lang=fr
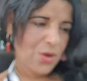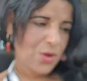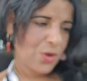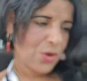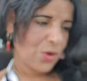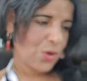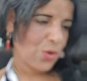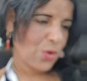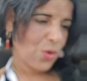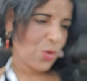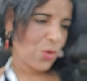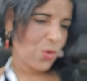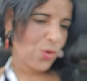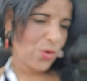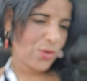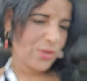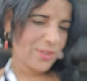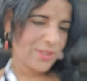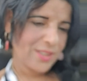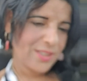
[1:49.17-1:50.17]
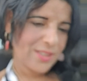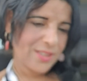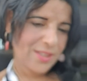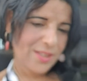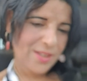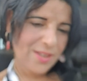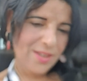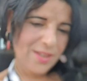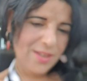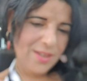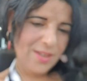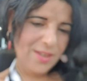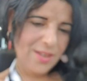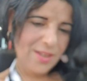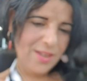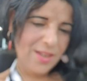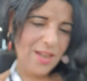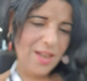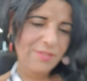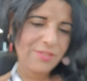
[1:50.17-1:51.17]
Le 11
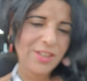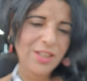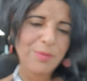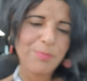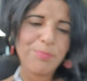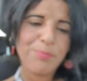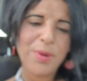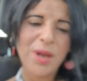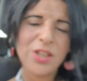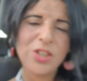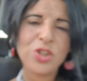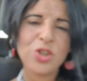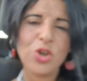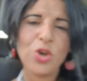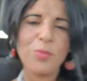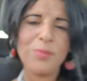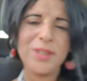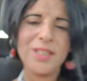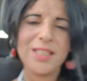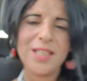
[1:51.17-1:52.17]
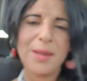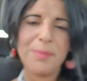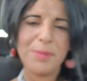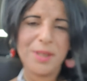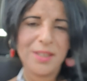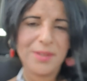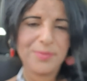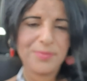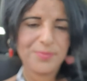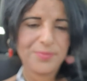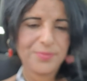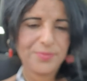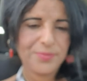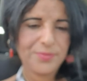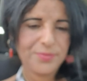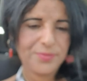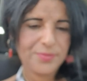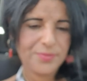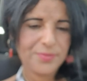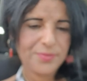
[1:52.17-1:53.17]
avec Bachelot, mes amis.
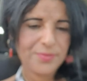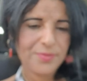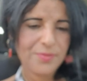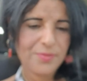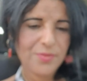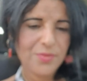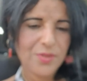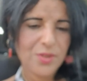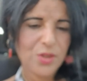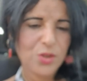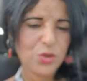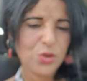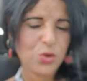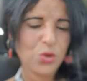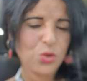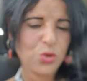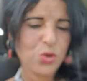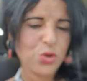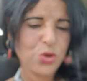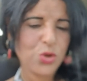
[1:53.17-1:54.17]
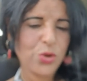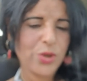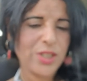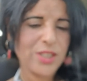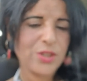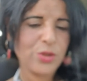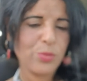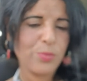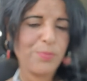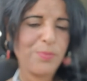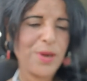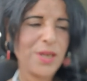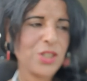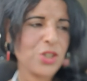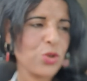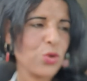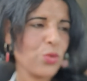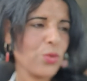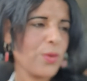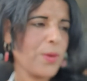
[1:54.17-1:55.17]
Son jockey, ce
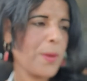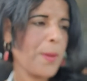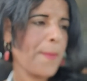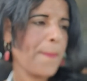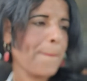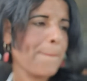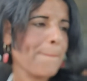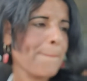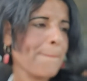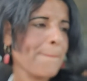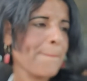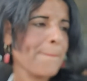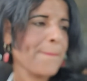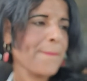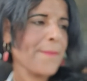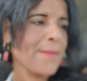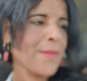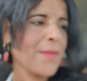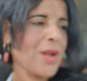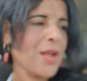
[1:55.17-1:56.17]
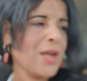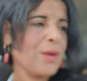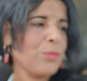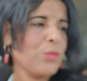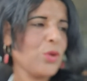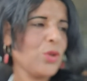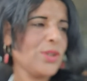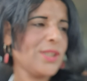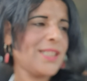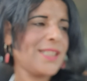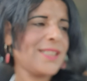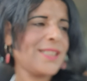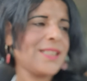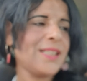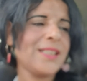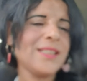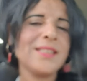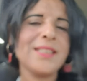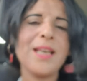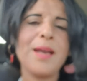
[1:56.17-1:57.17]
Bachelot. Mon
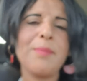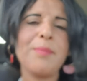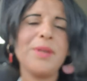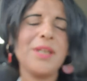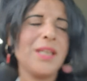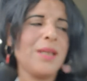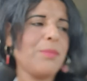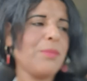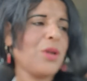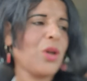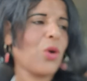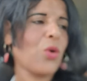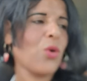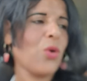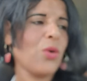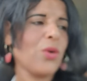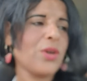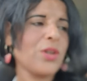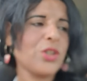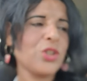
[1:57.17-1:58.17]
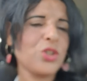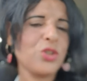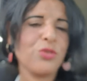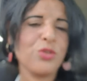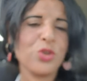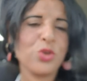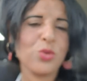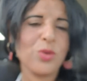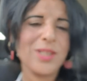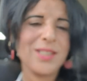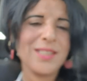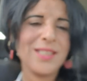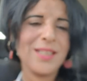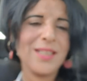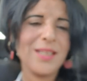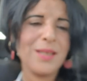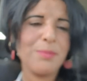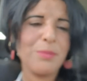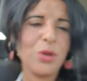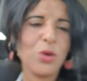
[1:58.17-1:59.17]
sixième numéro, je vais choisir
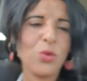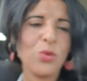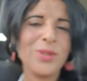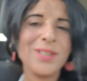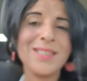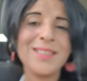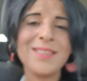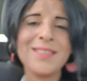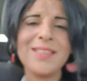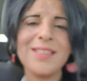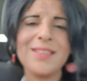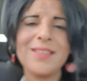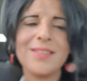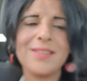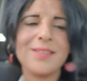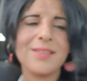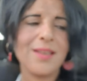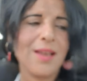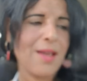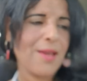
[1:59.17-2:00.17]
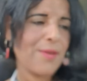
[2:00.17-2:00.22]
numéro 6.